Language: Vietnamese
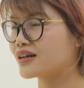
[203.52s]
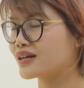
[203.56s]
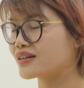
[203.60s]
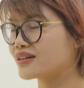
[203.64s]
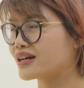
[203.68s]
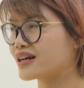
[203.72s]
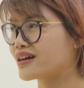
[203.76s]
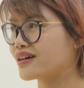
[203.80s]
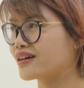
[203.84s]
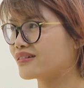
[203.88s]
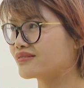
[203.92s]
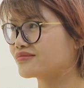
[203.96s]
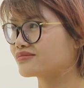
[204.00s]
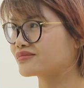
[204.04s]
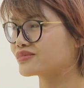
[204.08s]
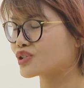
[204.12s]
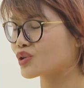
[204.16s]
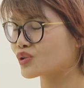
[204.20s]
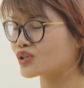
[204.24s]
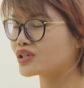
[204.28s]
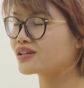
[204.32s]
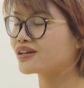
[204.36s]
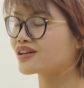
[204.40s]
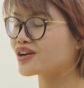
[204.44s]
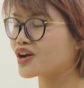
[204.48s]
À,
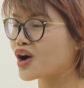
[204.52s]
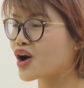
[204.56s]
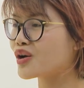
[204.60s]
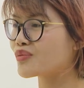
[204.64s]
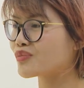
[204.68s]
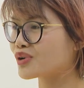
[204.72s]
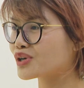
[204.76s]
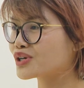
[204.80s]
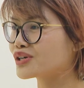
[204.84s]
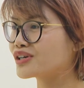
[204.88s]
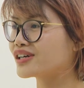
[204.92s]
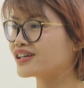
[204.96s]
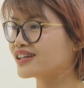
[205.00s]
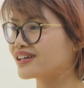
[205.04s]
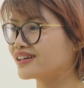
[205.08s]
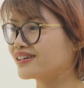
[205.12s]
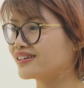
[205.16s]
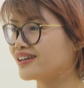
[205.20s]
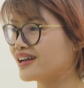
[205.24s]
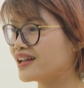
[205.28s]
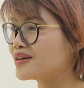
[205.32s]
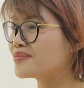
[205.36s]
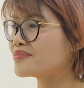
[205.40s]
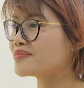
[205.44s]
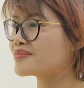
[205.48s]
tôi thường gọi mọi người
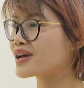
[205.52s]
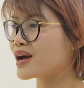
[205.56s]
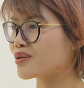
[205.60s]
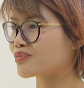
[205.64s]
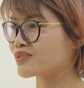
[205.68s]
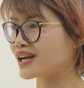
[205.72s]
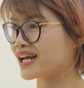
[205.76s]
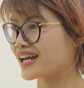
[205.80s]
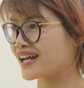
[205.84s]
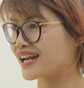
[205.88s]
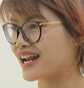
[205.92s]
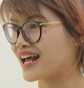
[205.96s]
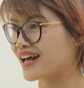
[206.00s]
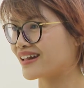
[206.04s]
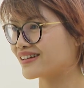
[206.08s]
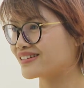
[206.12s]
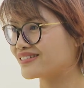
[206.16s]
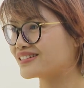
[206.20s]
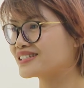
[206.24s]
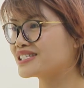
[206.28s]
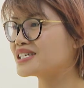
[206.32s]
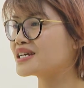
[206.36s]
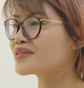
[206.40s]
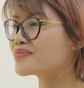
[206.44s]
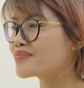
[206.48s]
ở lớp học này là
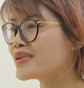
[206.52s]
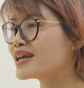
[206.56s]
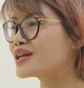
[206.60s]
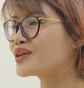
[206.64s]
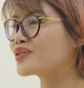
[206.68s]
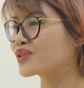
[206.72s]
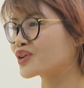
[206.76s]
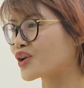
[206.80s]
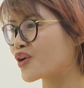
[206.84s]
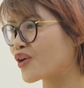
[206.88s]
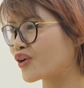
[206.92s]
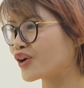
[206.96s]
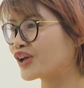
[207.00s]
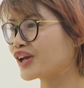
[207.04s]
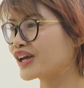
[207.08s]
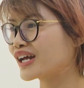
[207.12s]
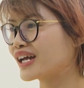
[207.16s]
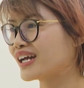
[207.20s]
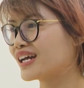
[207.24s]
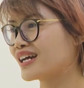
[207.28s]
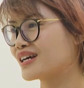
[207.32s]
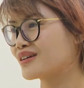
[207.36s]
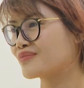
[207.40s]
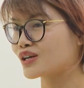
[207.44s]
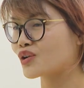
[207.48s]
những chiến binh của tôi.
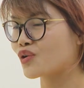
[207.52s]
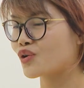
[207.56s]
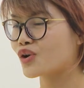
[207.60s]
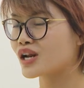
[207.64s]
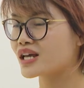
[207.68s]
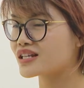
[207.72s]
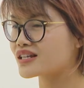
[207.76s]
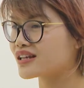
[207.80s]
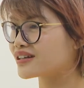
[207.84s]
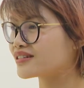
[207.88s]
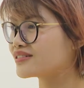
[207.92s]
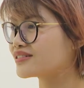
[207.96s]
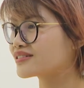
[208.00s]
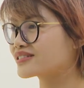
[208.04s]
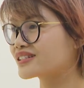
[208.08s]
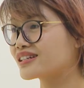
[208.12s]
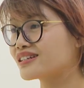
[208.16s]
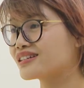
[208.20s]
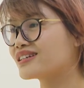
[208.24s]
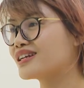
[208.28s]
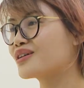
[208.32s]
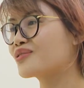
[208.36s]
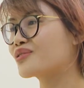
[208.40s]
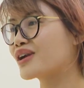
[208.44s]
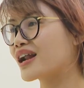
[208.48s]
Tôi lại nhận được
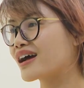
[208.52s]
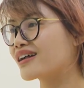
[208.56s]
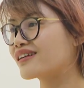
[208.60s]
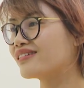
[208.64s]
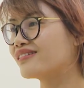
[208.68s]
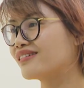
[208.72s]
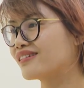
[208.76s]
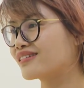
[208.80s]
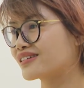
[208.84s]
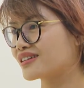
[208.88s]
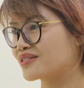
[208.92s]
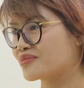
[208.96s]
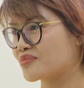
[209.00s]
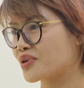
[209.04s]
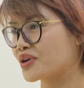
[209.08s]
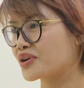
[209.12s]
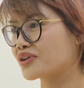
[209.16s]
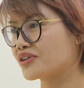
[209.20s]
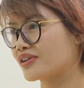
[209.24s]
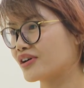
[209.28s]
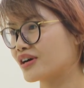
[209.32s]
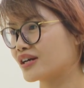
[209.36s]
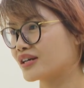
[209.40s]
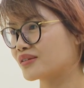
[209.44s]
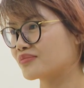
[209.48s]
rất nhiều năng lượng từ
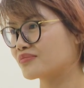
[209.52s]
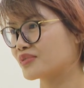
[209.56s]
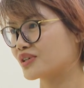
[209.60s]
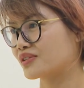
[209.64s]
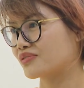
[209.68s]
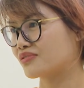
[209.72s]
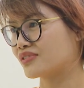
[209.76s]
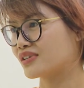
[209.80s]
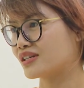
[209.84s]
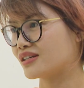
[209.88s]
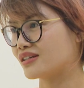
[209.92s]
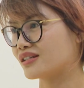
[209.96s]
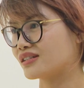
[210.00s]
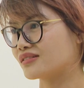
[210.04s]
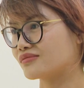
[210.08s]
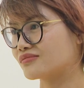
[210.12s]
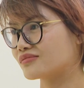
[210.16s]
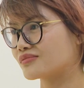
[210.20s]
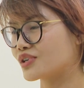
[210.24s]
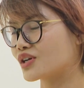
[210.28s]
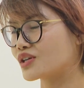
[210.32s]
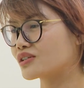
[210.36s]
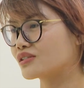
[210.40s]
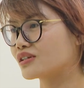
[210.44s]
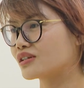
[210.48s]
mọi người bởi vì
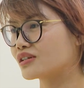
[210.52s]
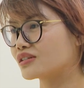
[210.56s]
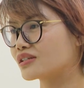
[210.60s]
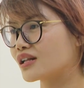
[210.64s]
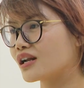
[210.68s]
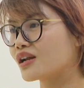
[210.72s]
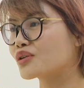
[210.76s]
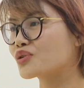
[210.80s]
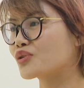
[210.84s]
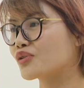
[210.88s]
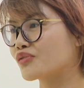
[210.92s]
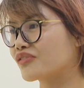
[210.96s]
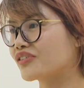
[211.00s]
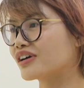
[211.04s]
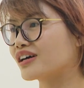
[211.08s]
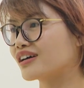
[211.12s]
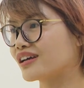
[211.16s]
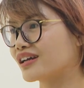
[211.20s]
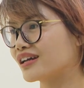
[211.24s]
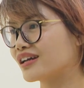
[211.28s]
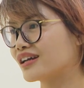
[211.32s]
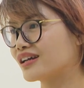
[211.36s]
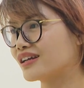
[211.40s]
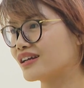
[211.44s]
mọi người rất là tuyệt vời.